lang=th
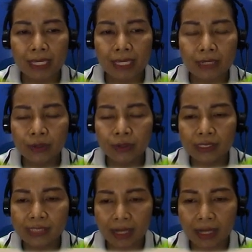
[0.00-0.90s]
ปีค
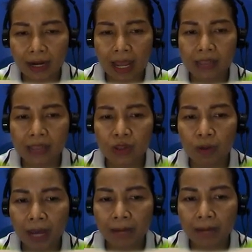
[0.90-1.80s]
ริสต์ศักราช
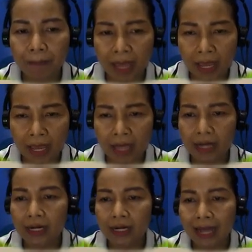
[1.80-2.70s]

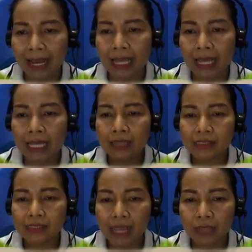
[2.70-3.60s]
2008 นะคะ
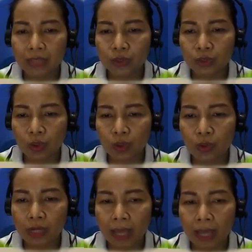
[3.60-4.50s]
จะตร
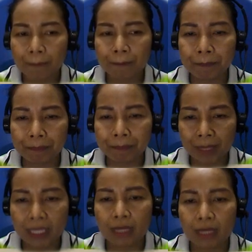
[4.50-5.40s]
งกับ
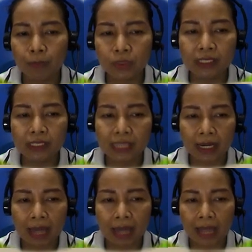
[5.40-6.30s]
ปีพุทธ
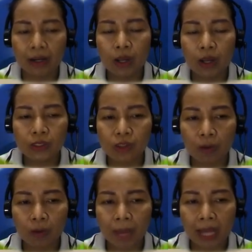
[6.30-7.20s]
ศักราช
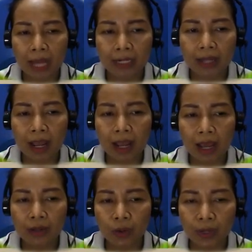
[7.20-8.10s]

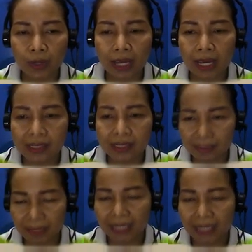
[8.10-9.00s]

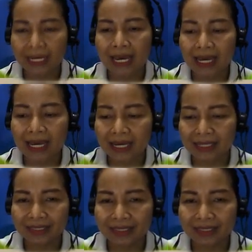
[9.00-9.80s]
2551 ค่ะ